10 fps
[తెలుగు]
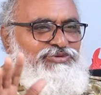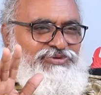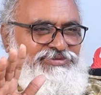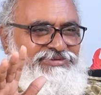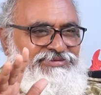
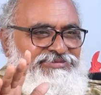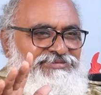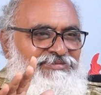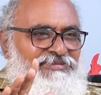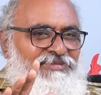ఉంటుంది
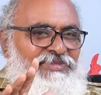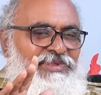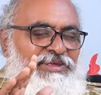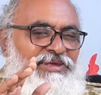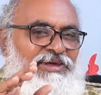
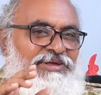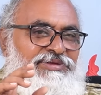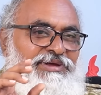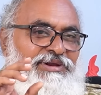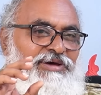
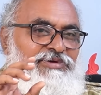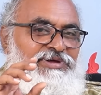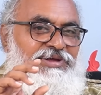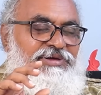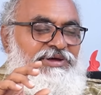అదే
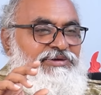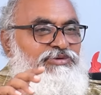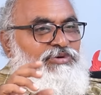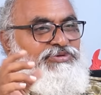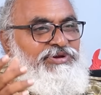రామలింగయ్య గారు
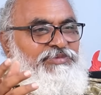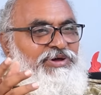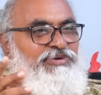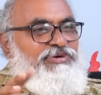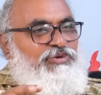ఇంకొక
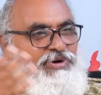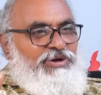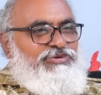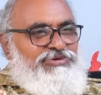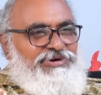సినిమాలో ఇంకోలా
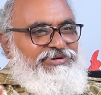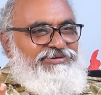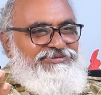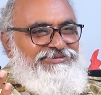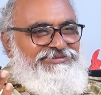ఉంటాడు
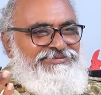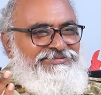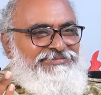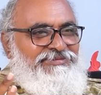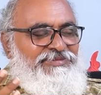
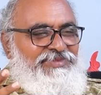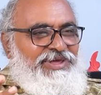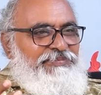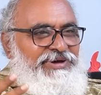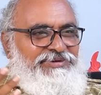
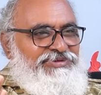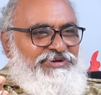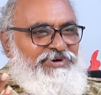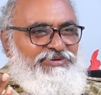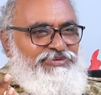ఆ పక్క
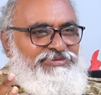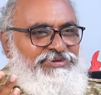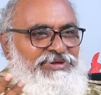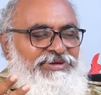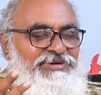సినిమాలో
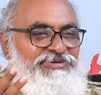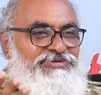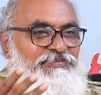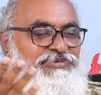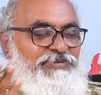
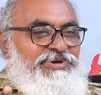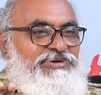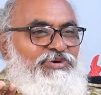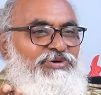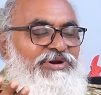
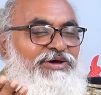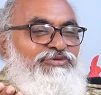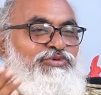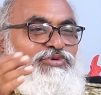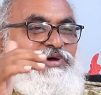సప్తపదిలో
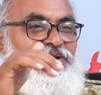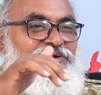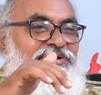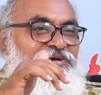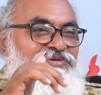రాజులు
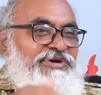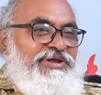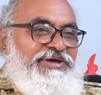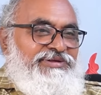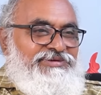క్యారెక్టర్ వేసాడు
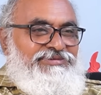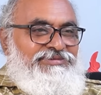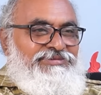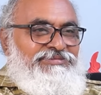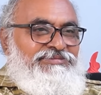ఆయన
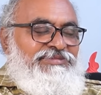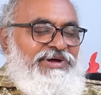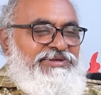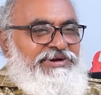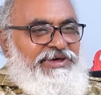
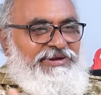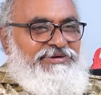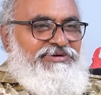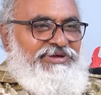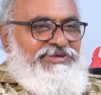అదే
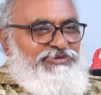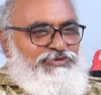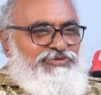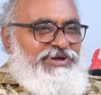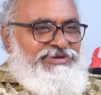డైరెక్టర్ అదే
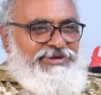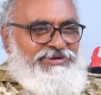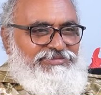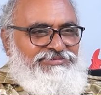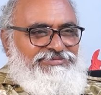విశ్వనాథ్ గారు